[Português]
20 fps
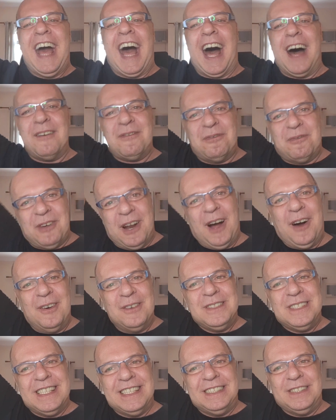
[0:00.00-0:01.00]
A
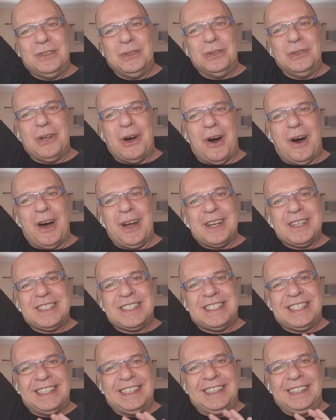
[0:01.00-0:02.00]
fraude do
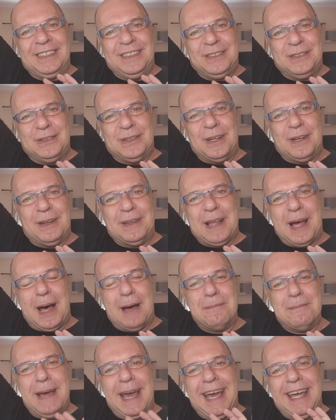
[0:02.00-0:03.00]
norte
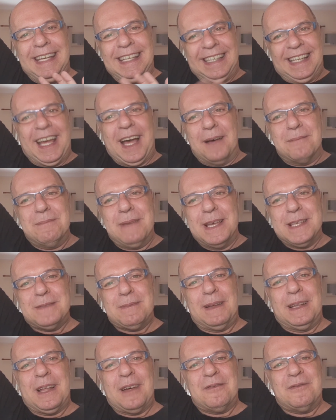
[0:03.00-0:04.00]
da América é a
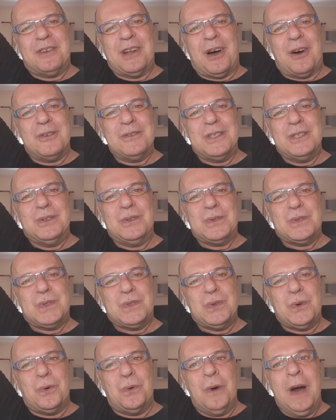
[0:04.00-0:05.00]
mesma da fraude do
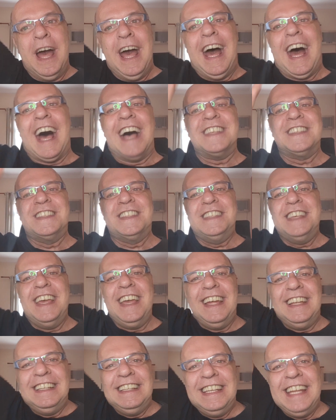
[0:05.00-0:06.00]
sul. A
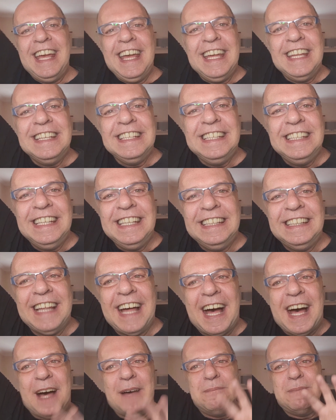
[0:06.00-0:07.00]
CNN
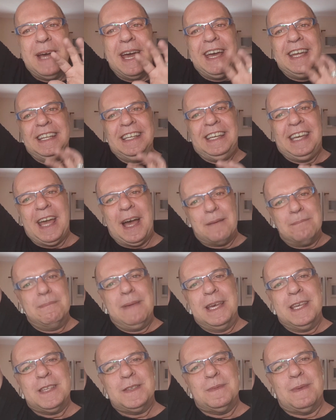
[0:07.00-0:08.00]
da América é a
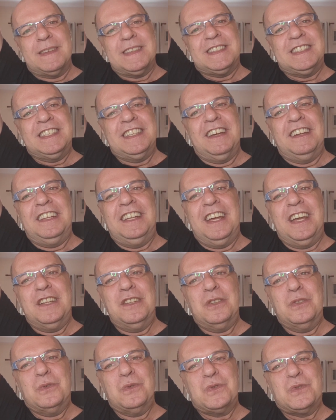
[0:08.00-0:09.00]
mesma
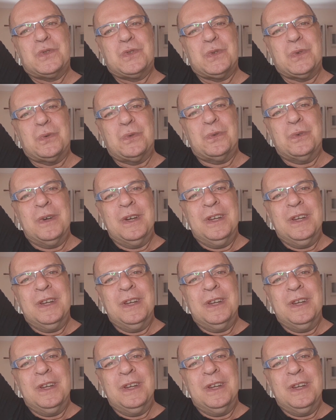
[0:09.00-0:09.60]
CNN do sul.